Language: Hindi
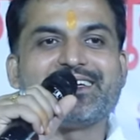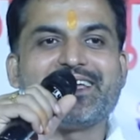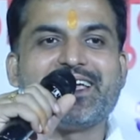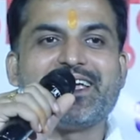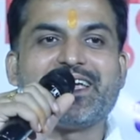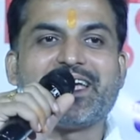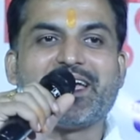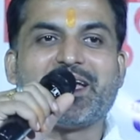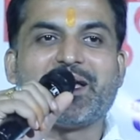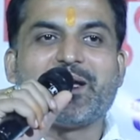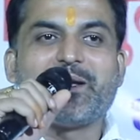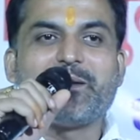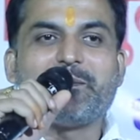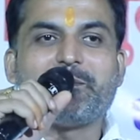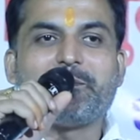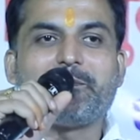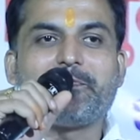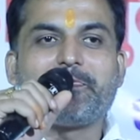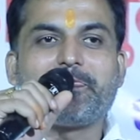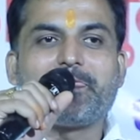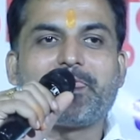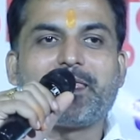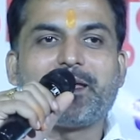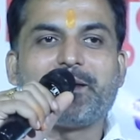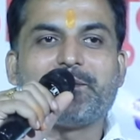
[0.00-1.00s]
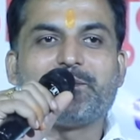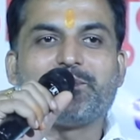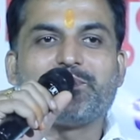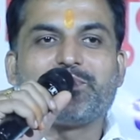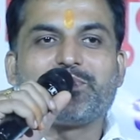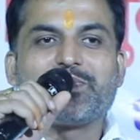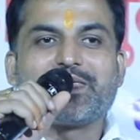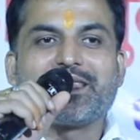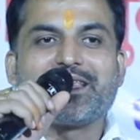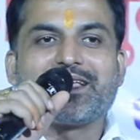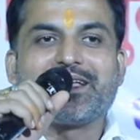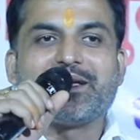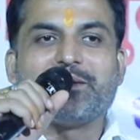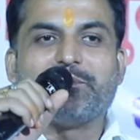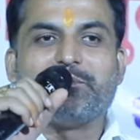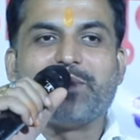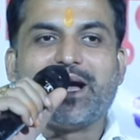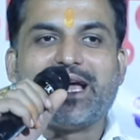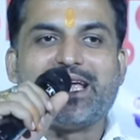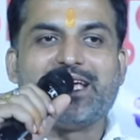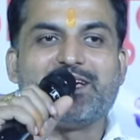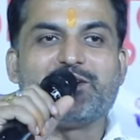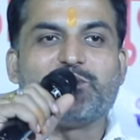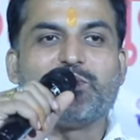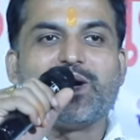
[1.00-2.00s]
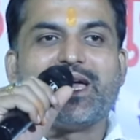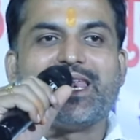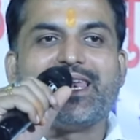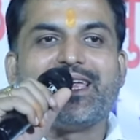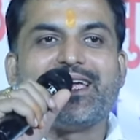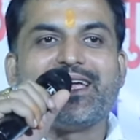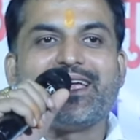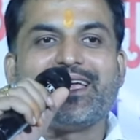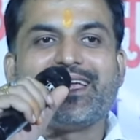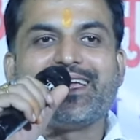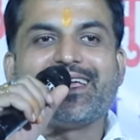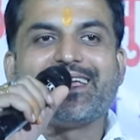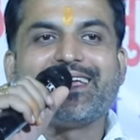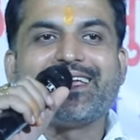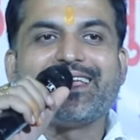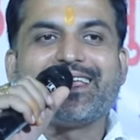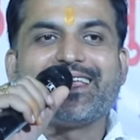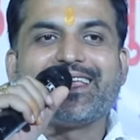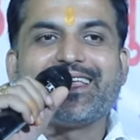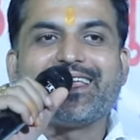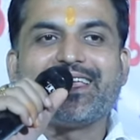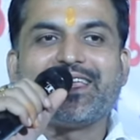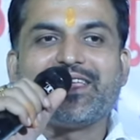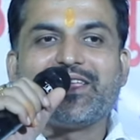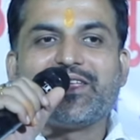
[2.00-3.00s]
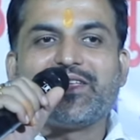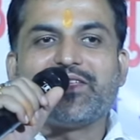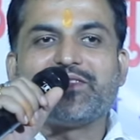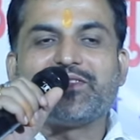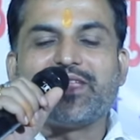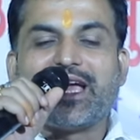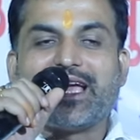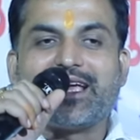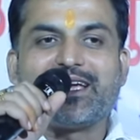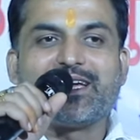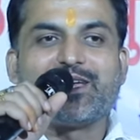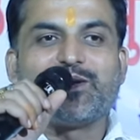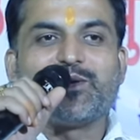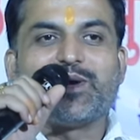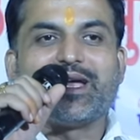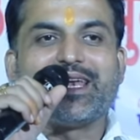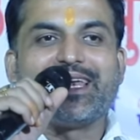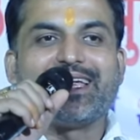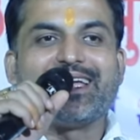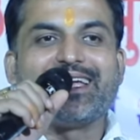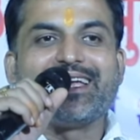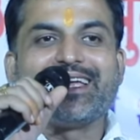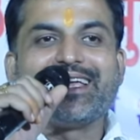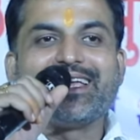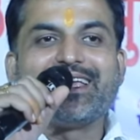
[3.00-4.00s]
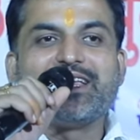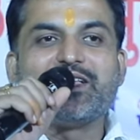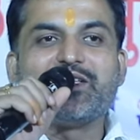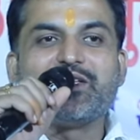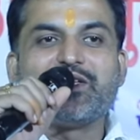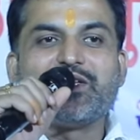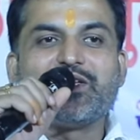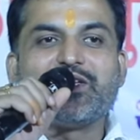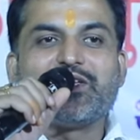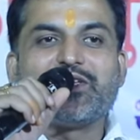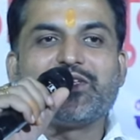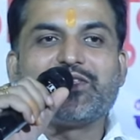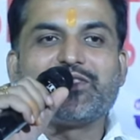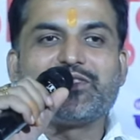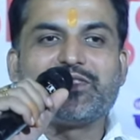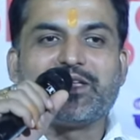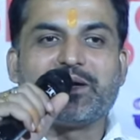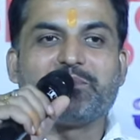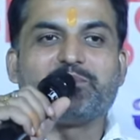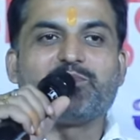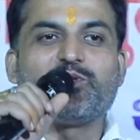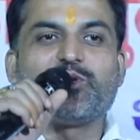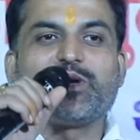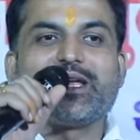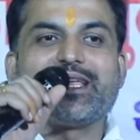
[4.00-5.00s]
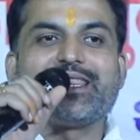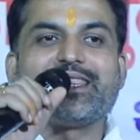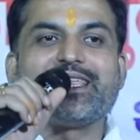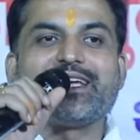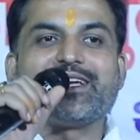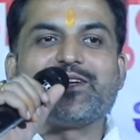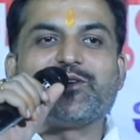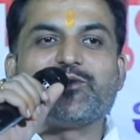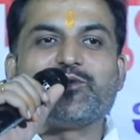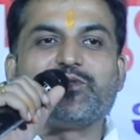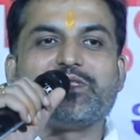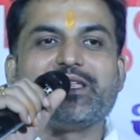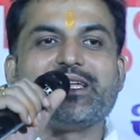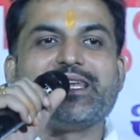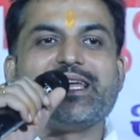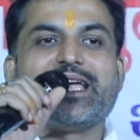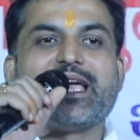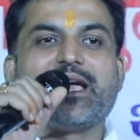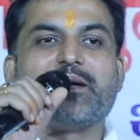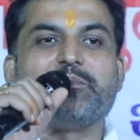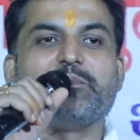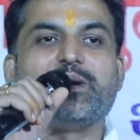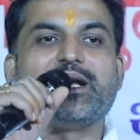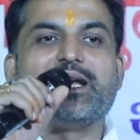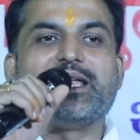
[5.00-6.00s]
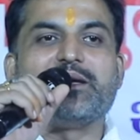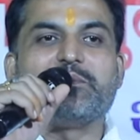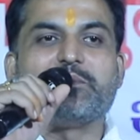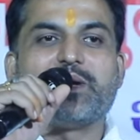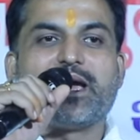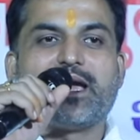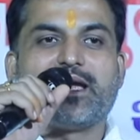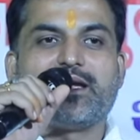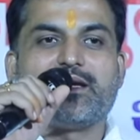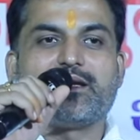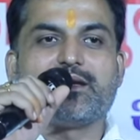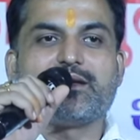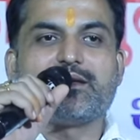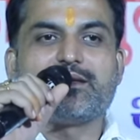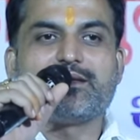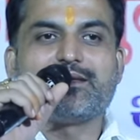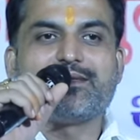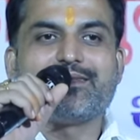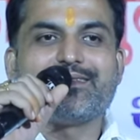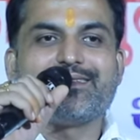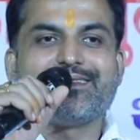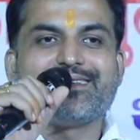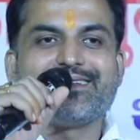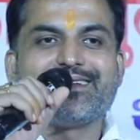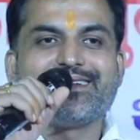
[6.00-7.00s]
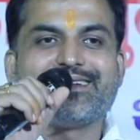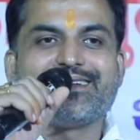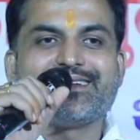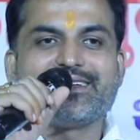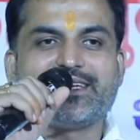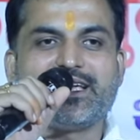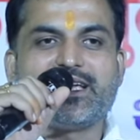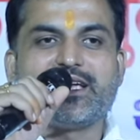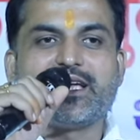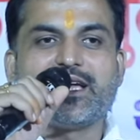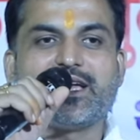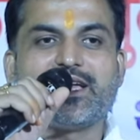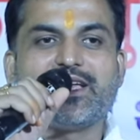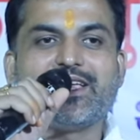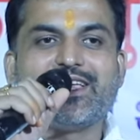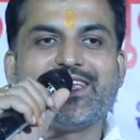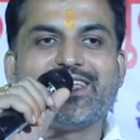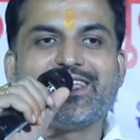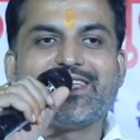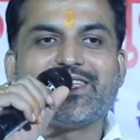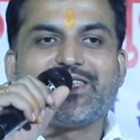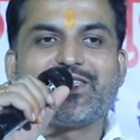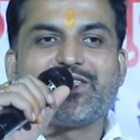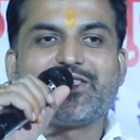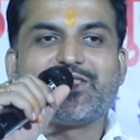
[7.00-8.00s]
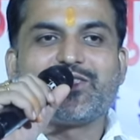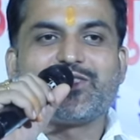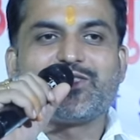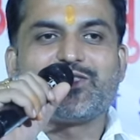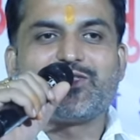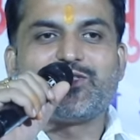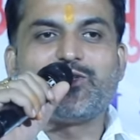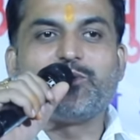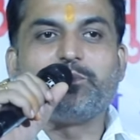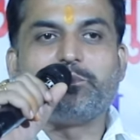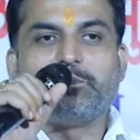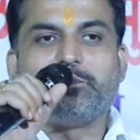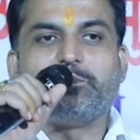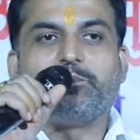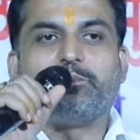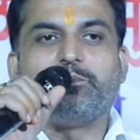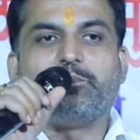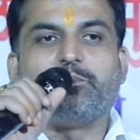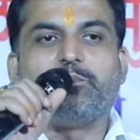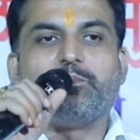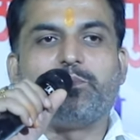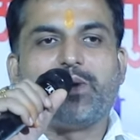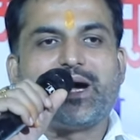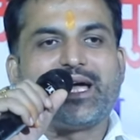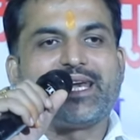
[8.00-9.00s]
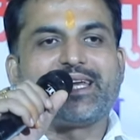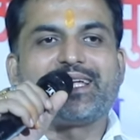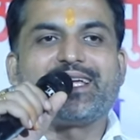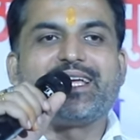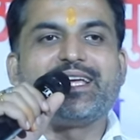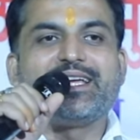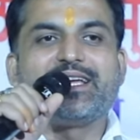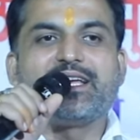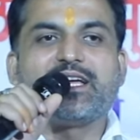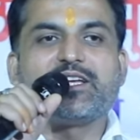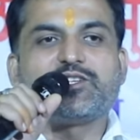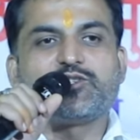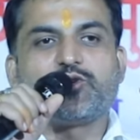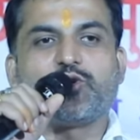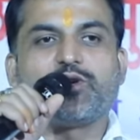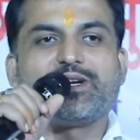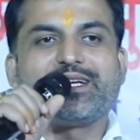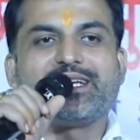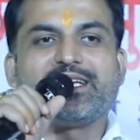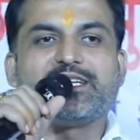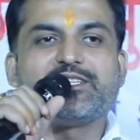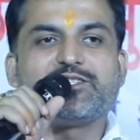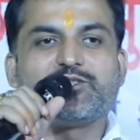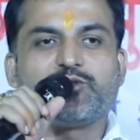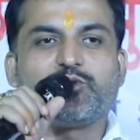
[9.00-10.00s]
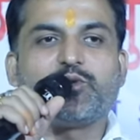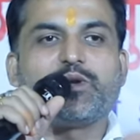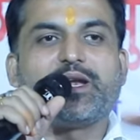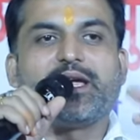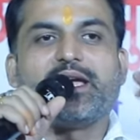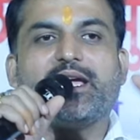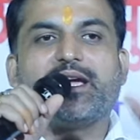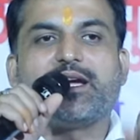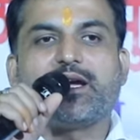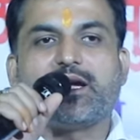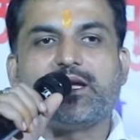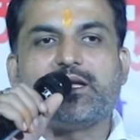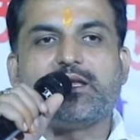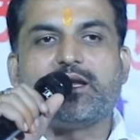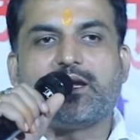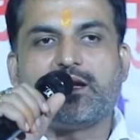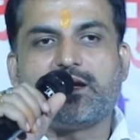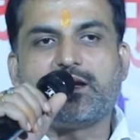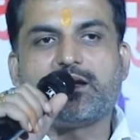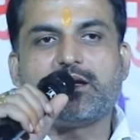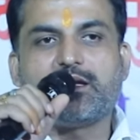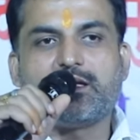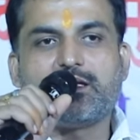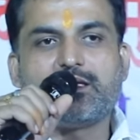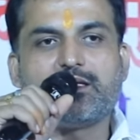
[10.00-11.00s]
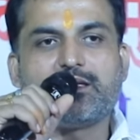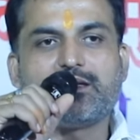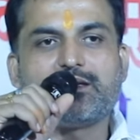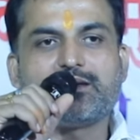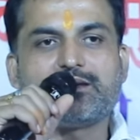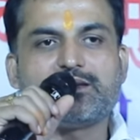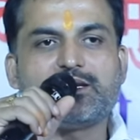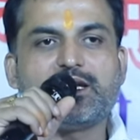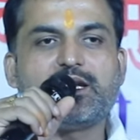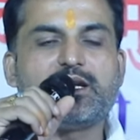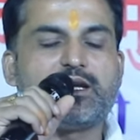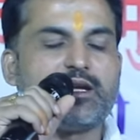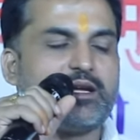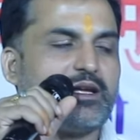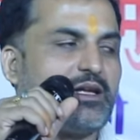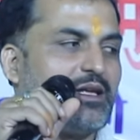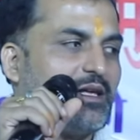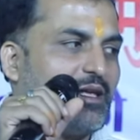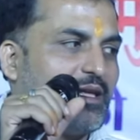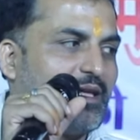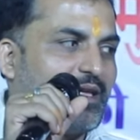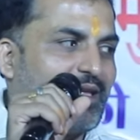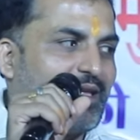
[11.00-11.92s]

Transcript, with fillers: ठीक है बाइक वाले साइकिल वाले सब तो कहते हैं कि उसी रिहैब बिल्डिंग में आएंगे ठीक है तो पार्किंग का शॉर्टेज तो रहेगा ही रहेगा ठीक है